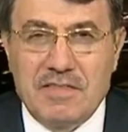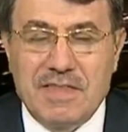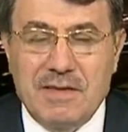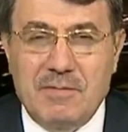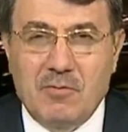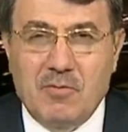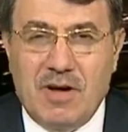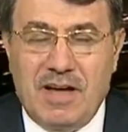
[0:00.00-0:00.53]

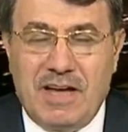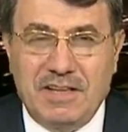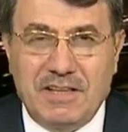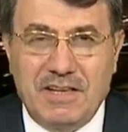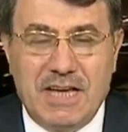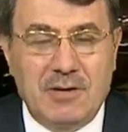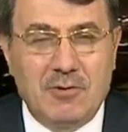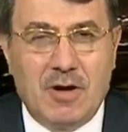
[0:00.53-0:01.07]

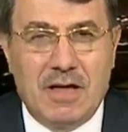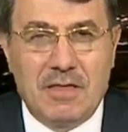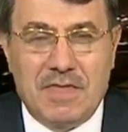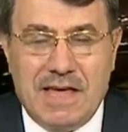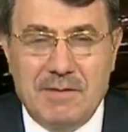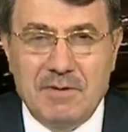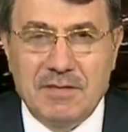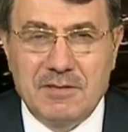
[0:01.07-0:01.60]
واحتلالها
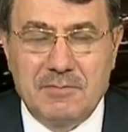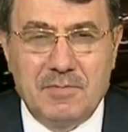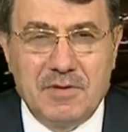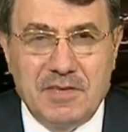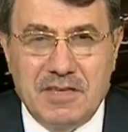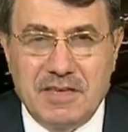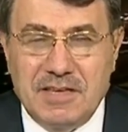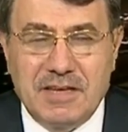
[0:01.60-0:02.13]
ثابت
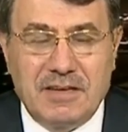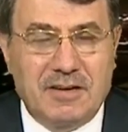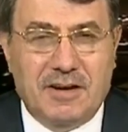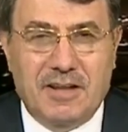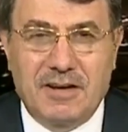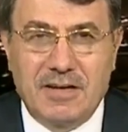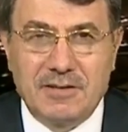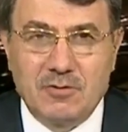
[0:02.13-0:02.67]

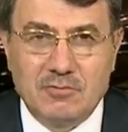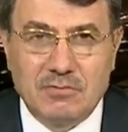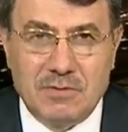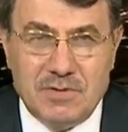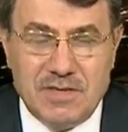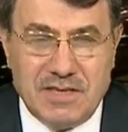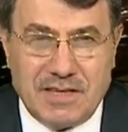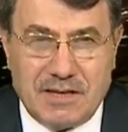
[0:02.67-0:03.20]
بقرارات
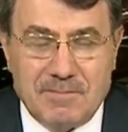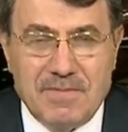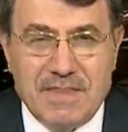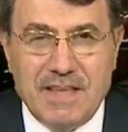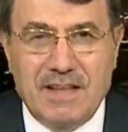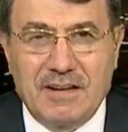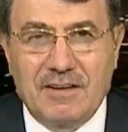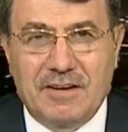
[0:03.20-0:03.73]
أممية
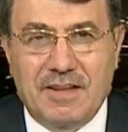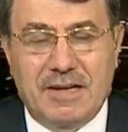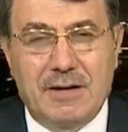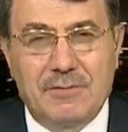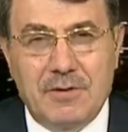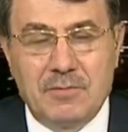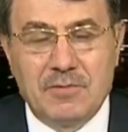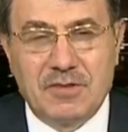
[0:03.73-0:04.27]
القرار
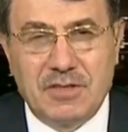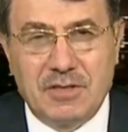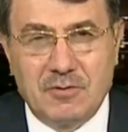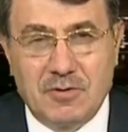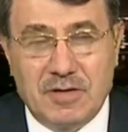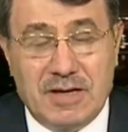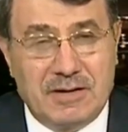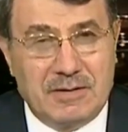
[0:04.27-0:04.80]

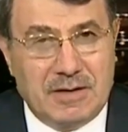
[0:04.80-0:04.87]
2002